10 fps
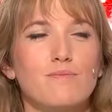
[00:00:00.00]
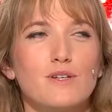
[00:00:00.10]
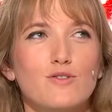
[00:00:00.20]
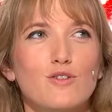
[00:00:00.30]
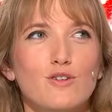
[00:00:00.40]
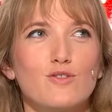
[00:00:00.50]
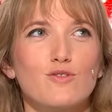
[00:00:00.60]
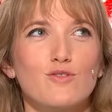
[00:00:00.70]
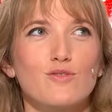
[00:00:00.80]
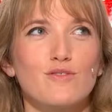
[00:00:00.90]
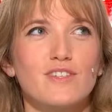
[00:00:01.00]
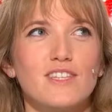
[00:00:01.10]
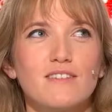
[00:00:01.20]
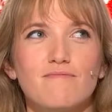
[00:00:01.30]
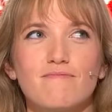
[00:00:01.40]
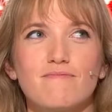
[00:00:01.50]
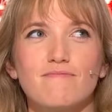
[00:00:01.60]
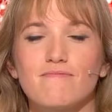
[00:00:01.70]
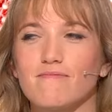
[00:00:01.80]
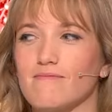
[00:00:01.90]
Pas sûr qu'un jour ce soit fini.
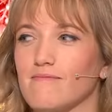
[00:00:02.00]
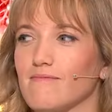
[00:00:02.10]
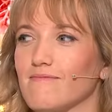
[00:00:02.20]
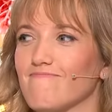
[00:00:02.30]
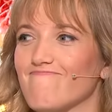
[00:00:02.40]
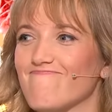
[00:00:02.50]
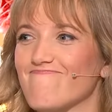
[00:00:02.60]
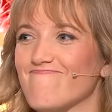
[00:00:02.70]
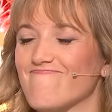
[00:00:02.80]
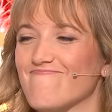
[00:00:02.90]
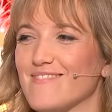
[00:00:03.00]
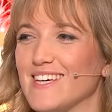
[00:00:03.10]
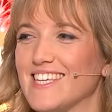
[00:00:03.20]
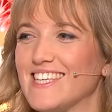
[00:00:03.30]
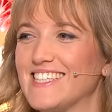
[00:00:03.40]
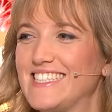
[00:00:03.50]
Jérôme Aïe.